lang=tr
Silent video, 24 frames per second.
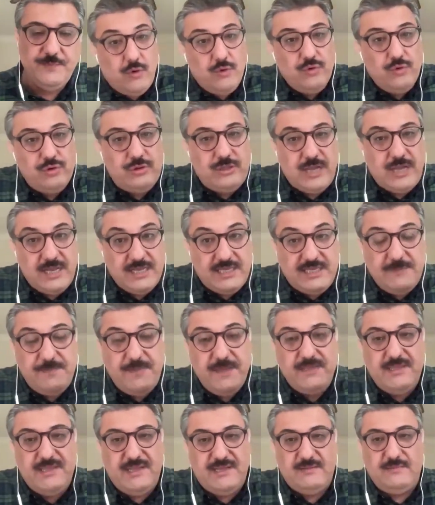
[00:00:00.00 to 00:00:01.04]
Onu takip
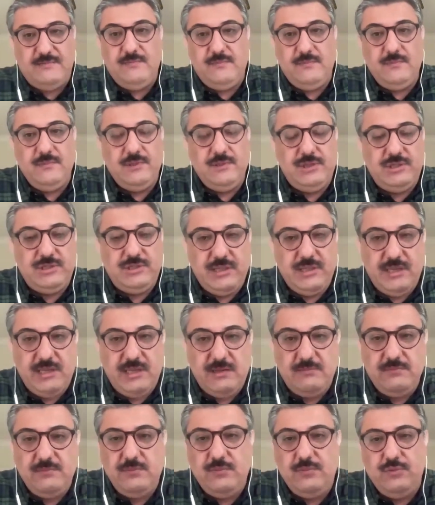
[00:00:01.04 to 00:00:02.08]
eden
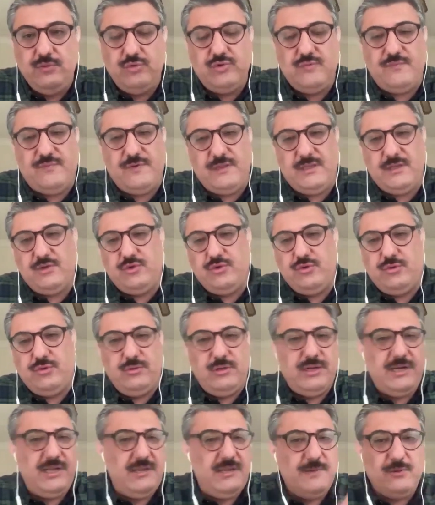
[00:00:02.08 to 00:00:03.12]
işte Yusuf
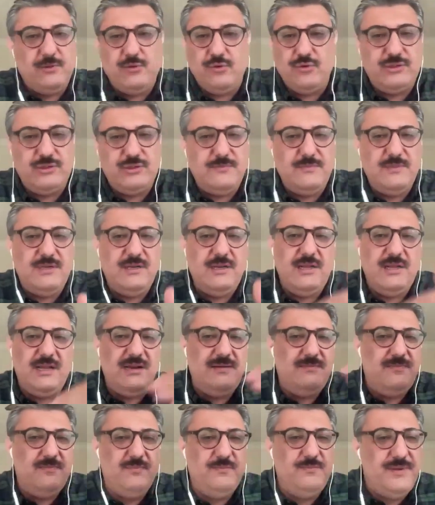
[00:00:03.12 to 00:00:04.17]
Alaçoğlu'lar, Hikmet Özdemir'ler,